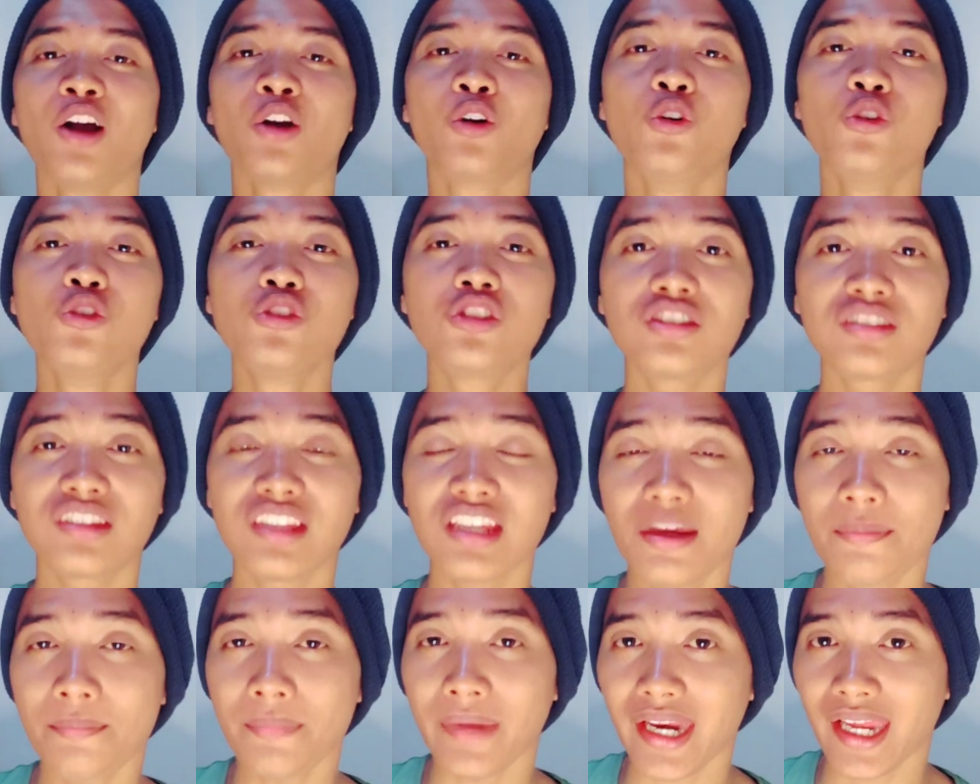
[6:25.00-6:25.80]

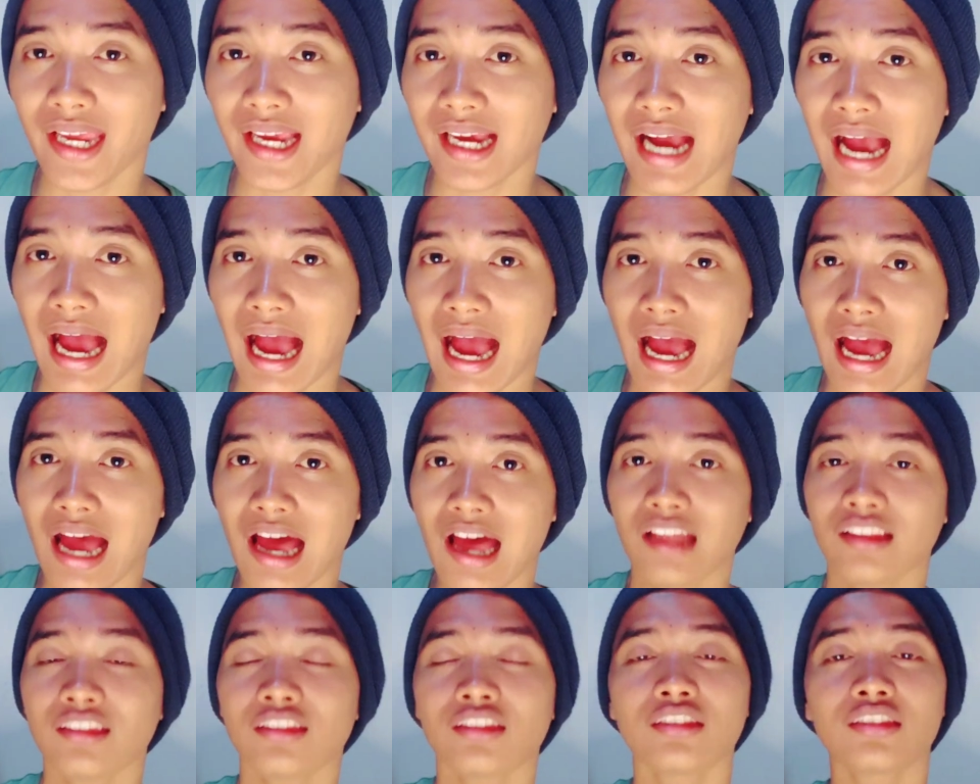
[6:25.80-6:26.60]
gusti mereka,
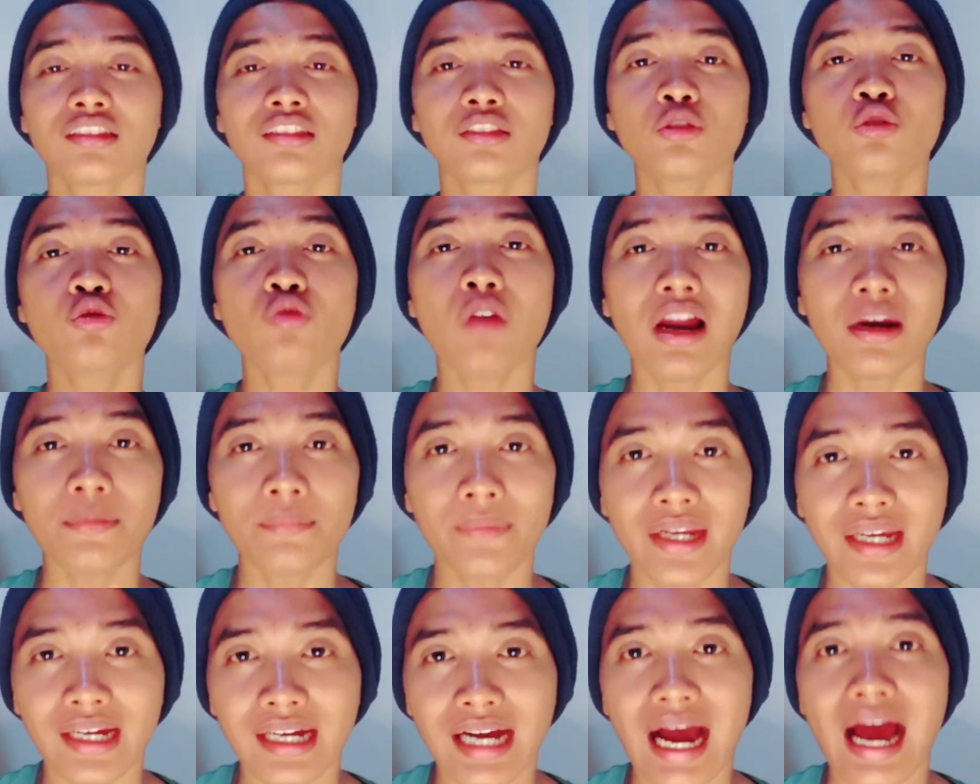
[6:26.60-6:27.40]
tuan
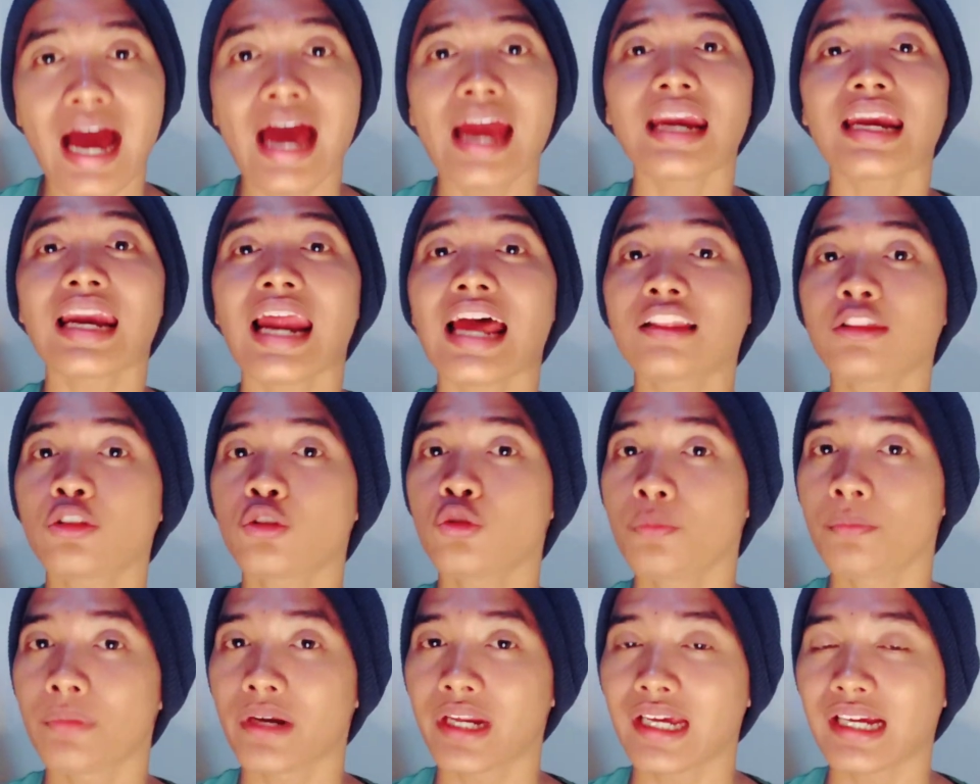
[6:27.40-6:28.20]
mereka,
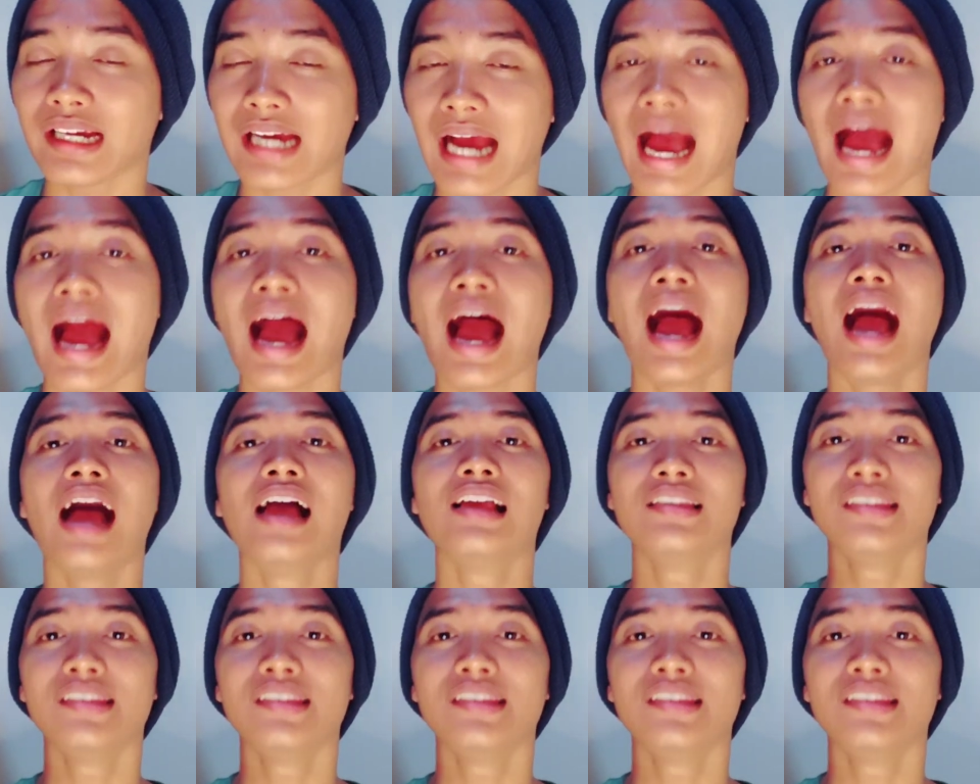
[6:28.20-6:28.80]
ratu mereka,